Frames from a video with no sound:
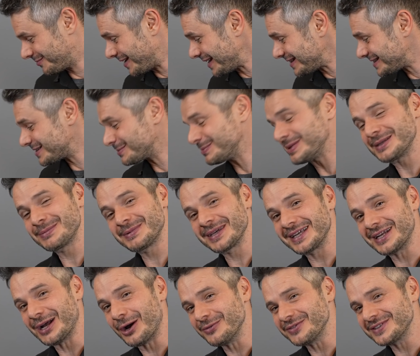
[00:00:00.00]
Was es mit dem
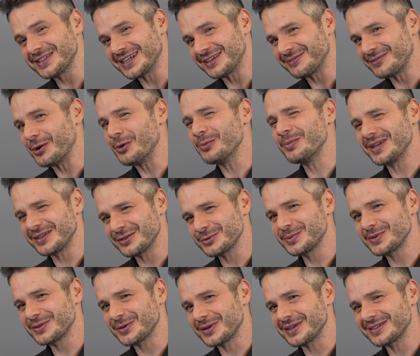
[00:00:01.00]
Gerät auf sich hat, warum der so
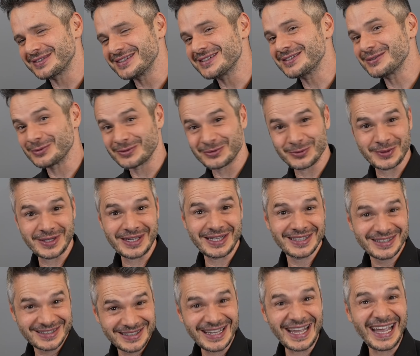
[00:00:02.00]
besonders ist und so eine
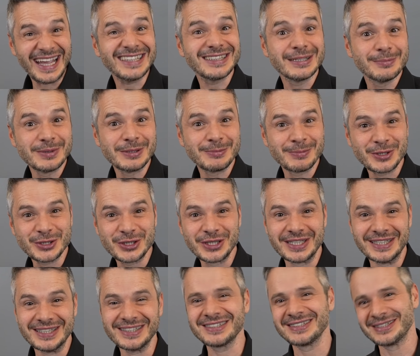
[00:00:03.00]
echte
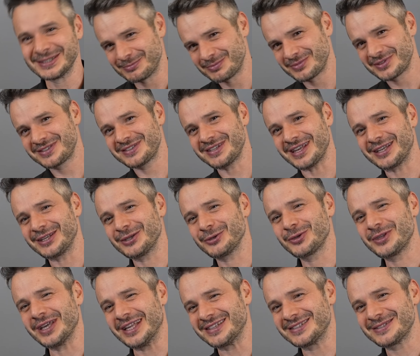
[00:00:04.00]
Bildmaschine ist, zeige ich
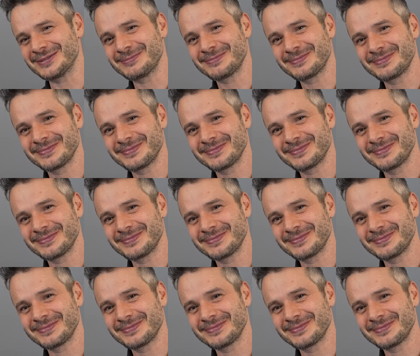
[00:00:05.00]
euch jetzt.